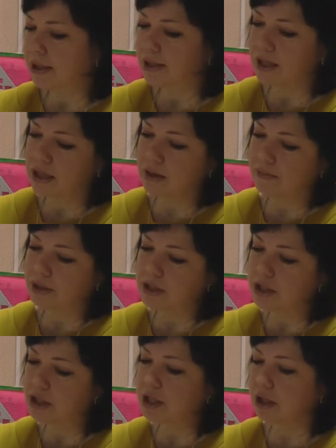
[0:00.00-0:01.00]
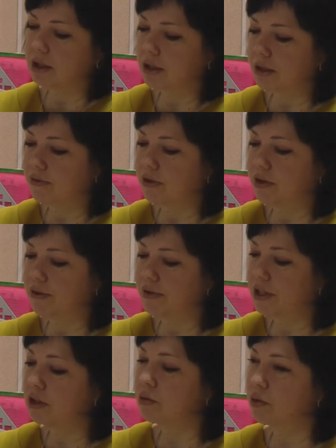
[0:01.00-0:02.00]
социальной поддержки оказываются
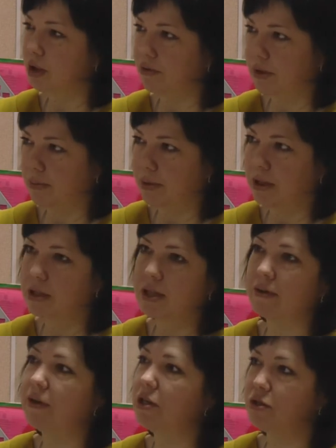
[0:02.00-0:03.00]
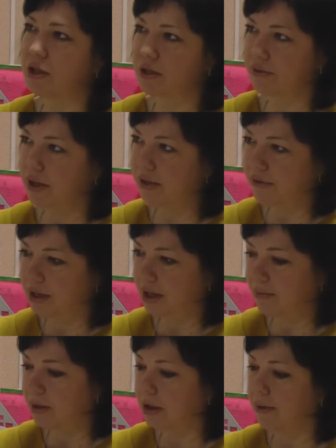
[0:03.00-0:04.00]
всех уровней, предоставляются
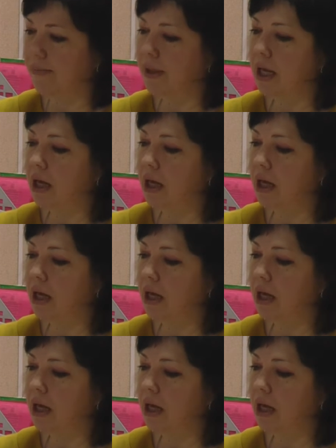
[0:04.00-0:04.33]
своевременно.